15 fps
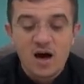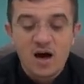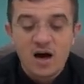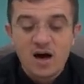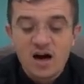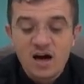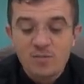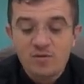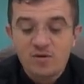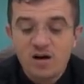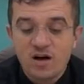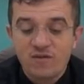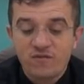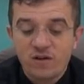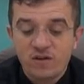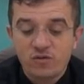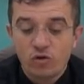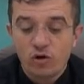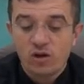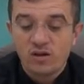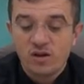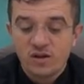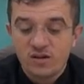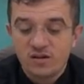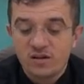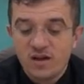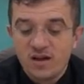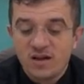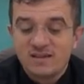ha bu gaflette olanların,